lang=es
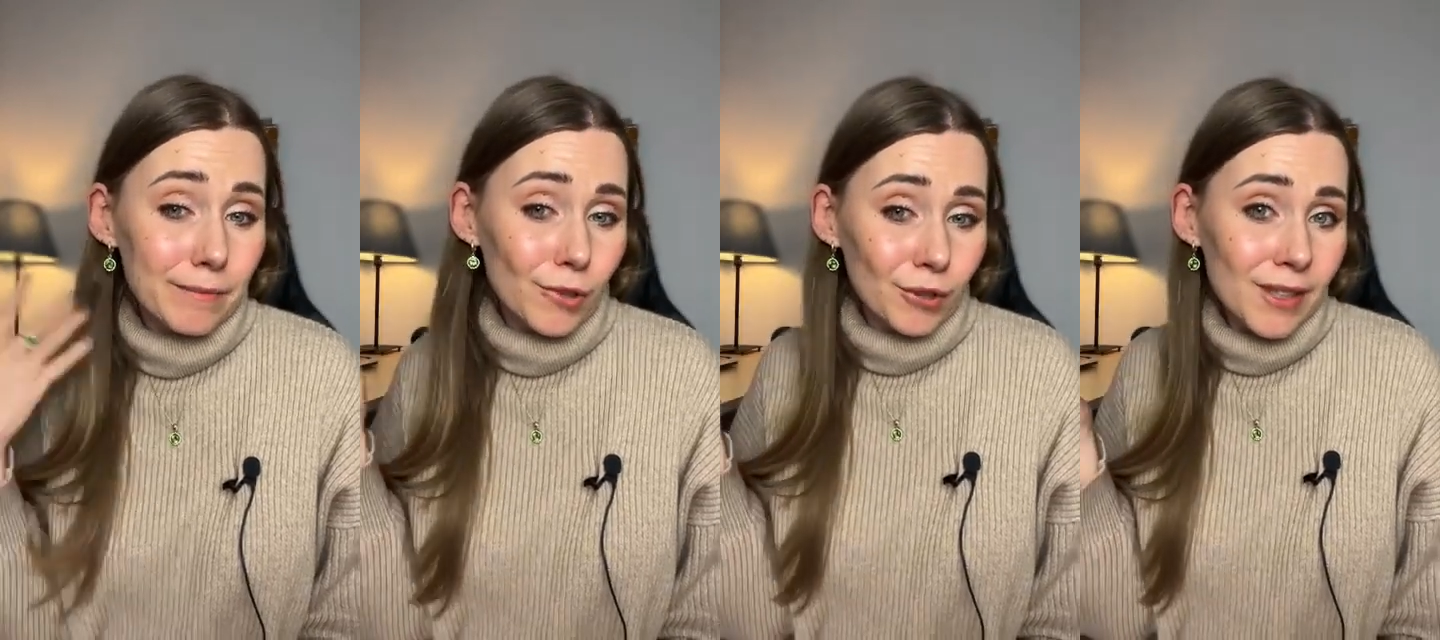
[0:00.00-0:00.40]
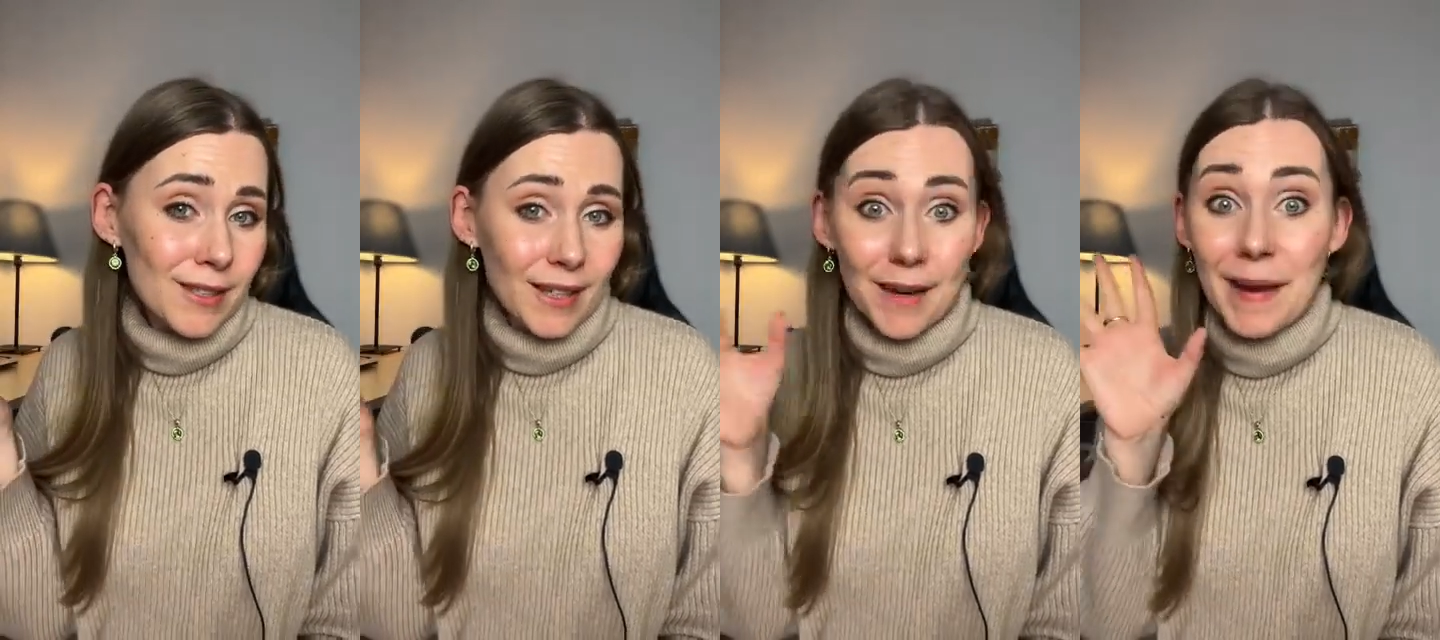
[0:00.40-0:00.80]
con
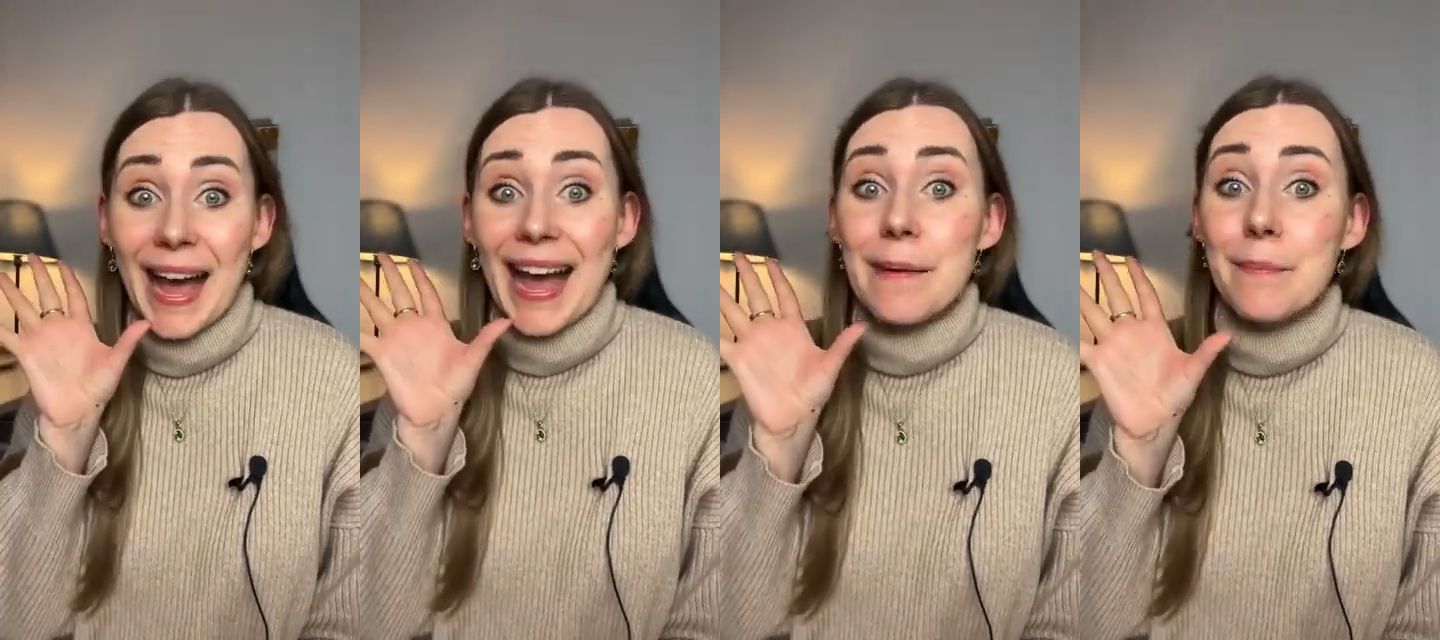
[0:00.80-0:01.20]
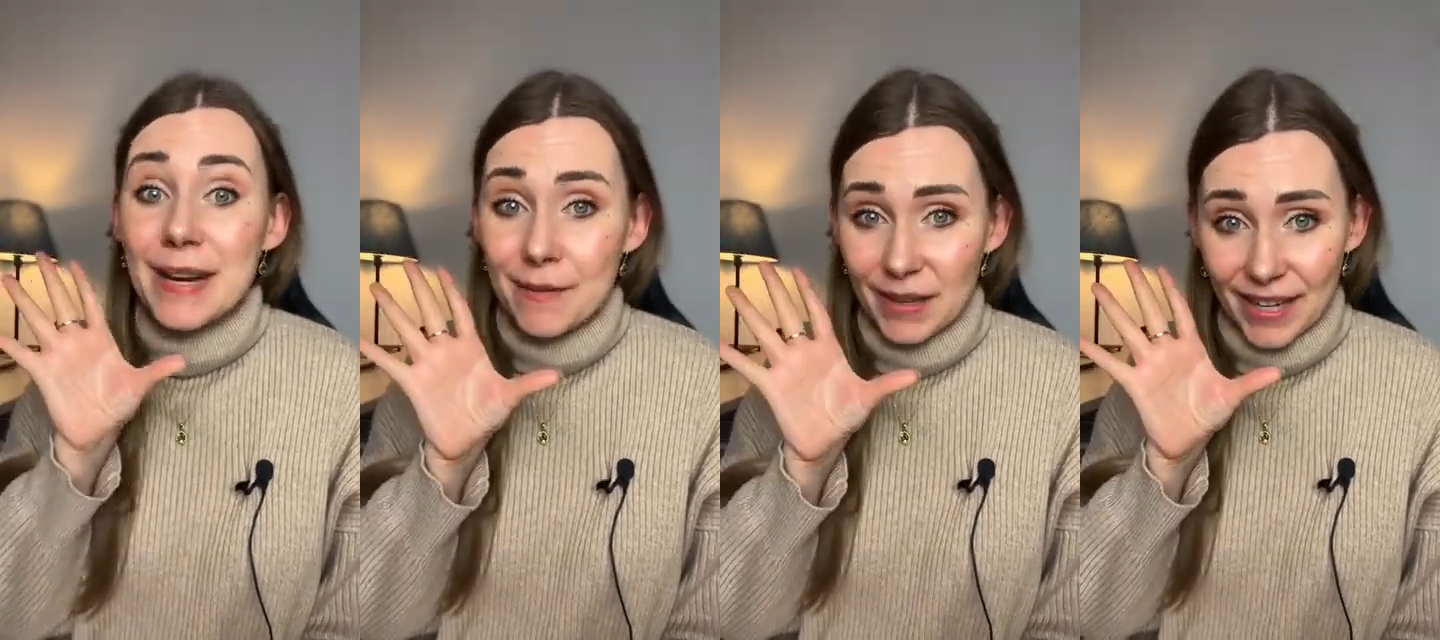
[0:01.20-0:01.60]
Instagram a
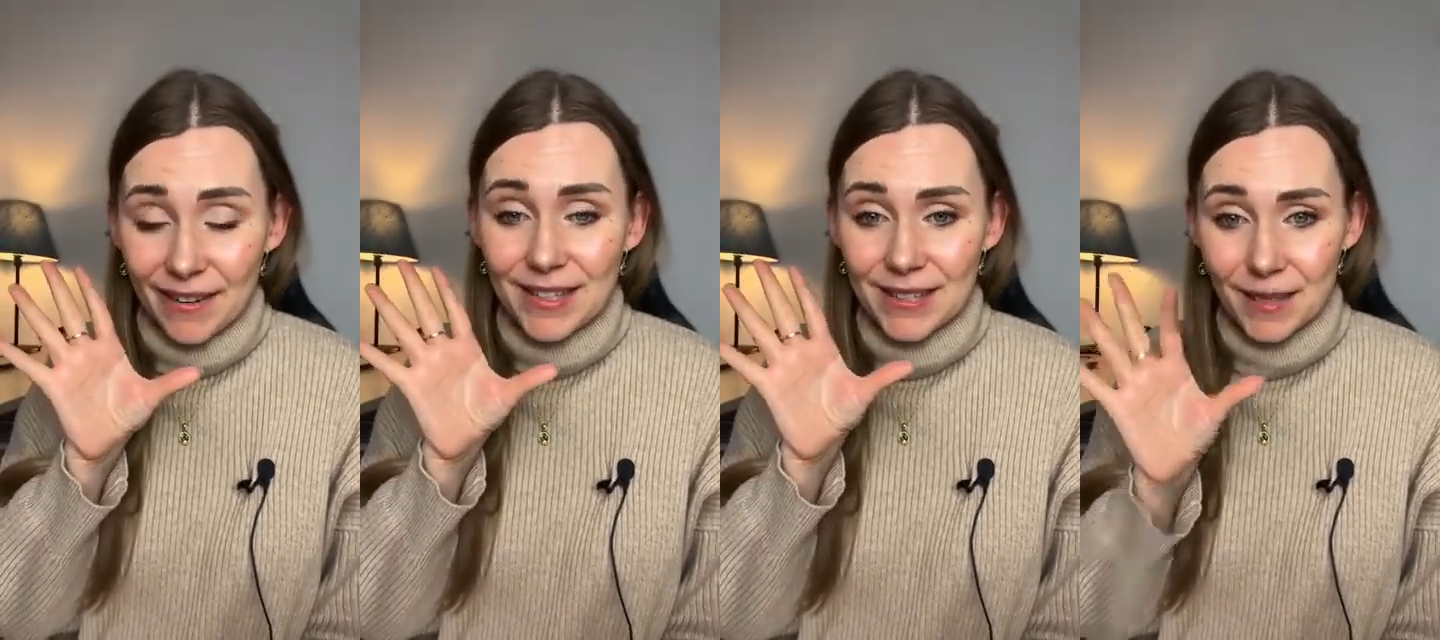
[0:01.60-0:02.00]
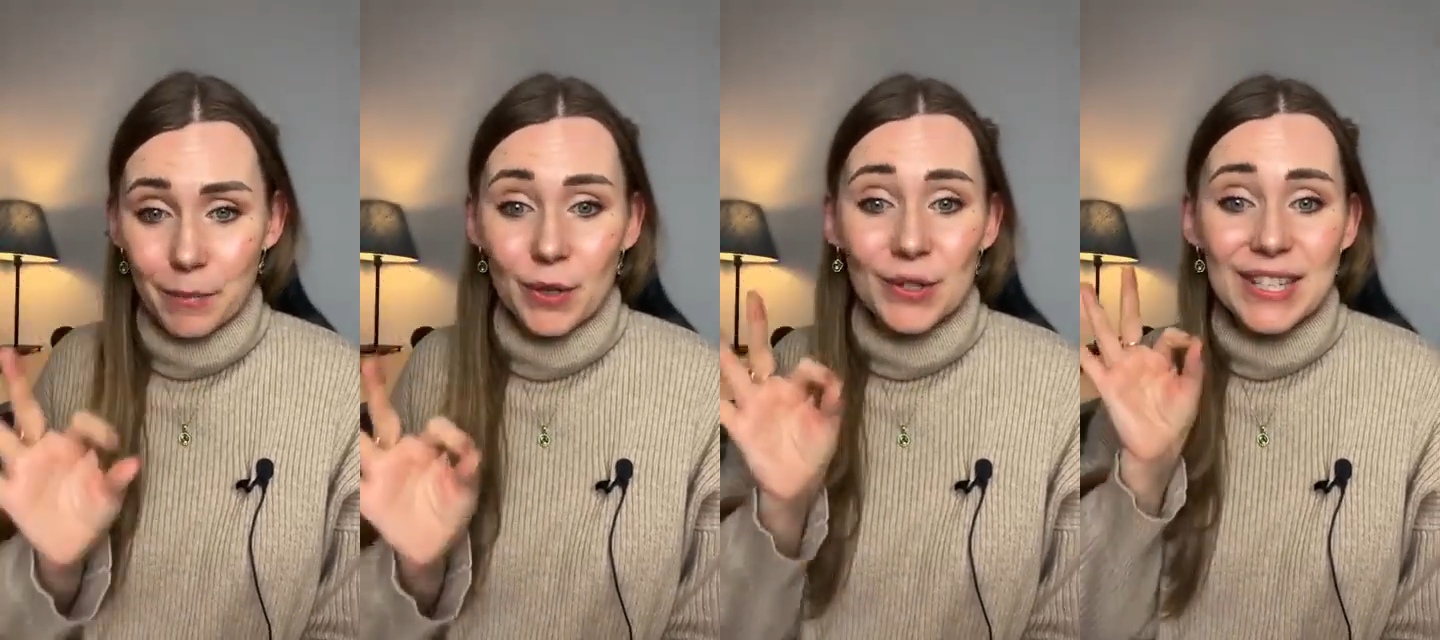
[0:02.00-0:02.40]
primera vista,
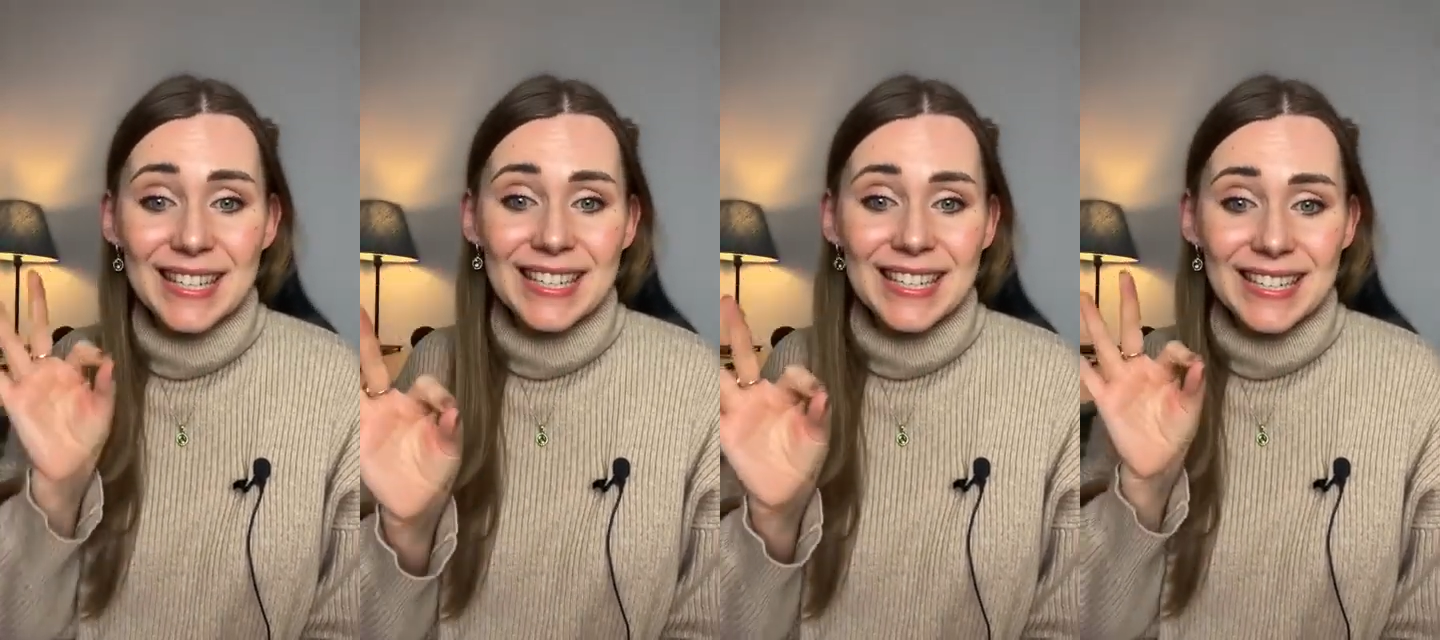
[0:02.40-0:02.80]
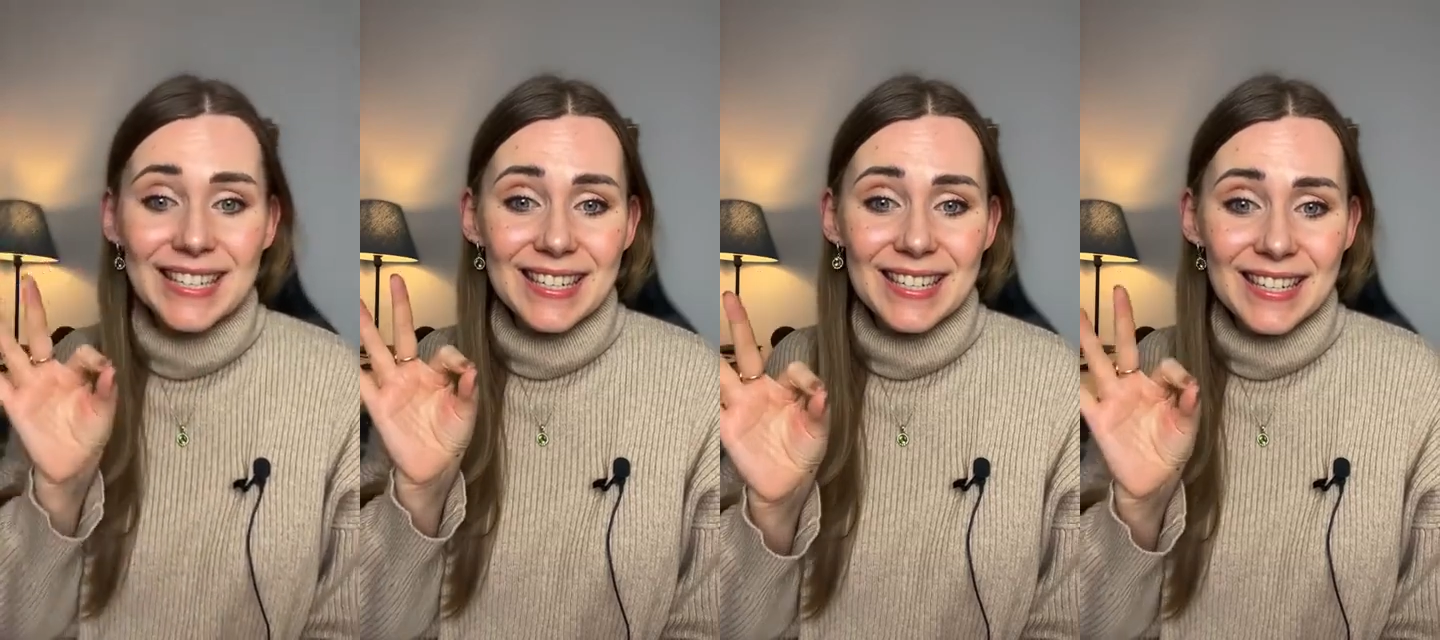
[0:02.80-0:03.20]
pero sí,
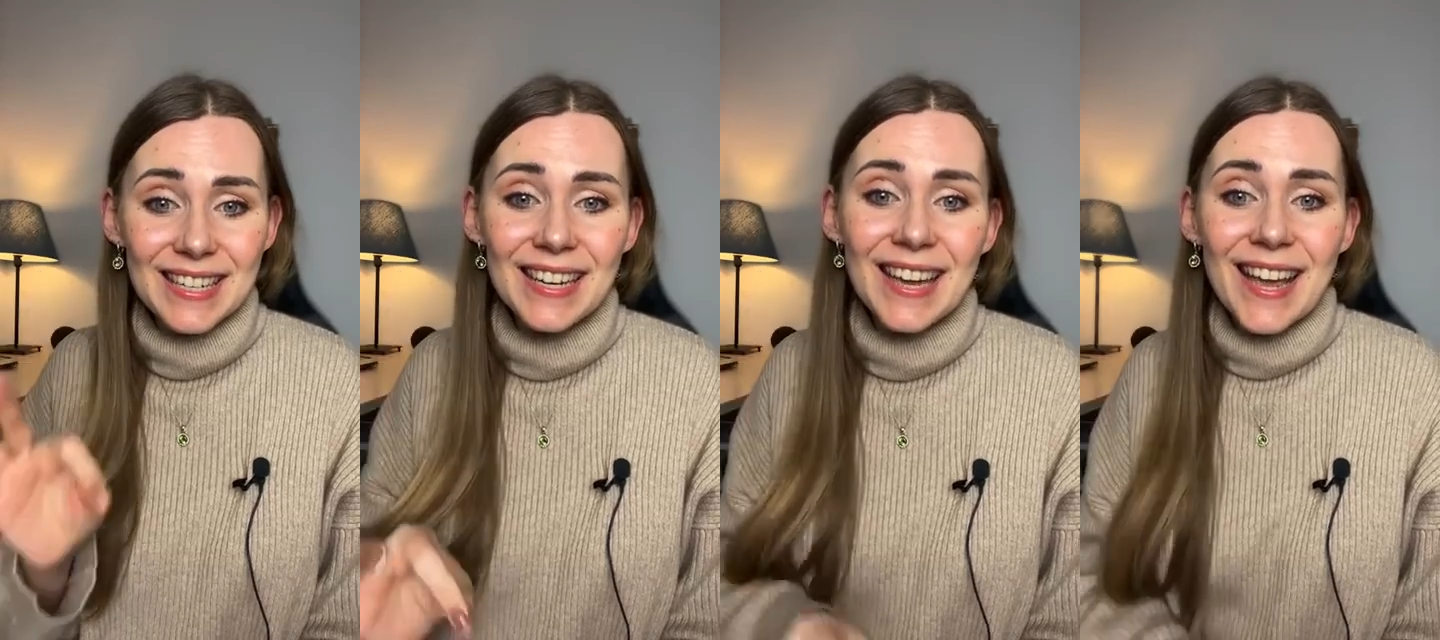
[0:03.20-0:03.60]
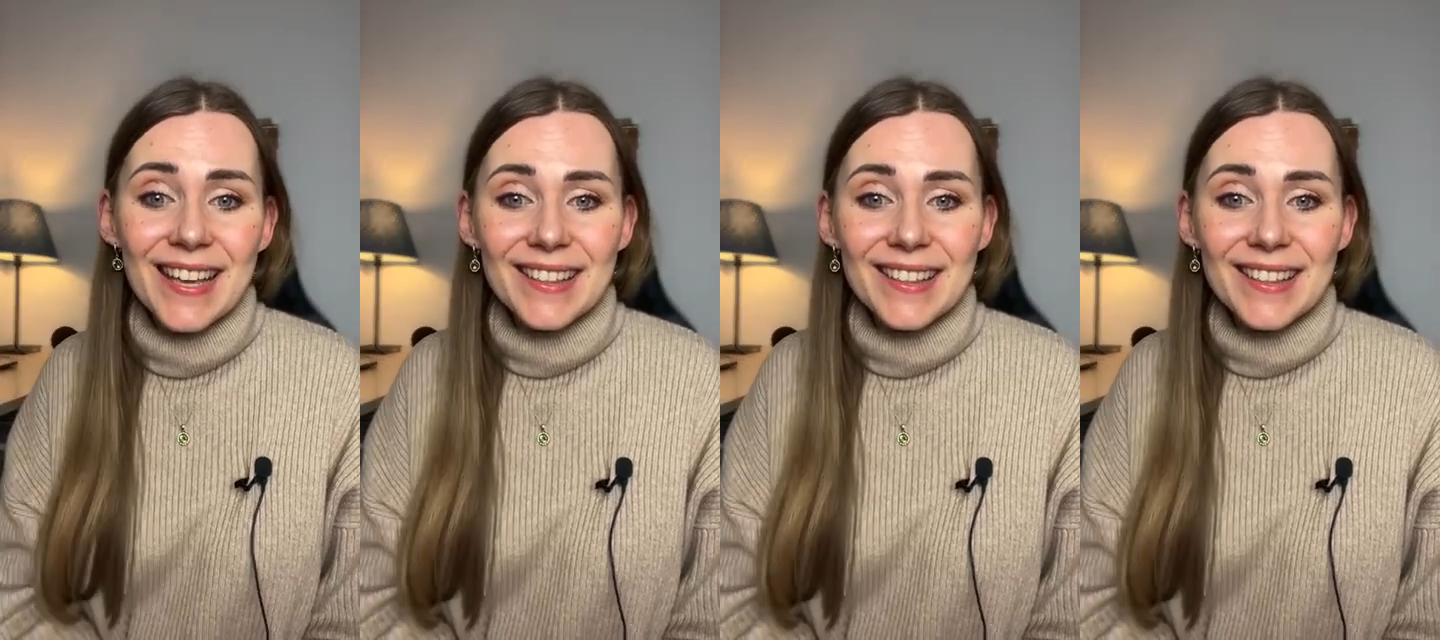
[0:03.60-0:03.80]
sí, sí,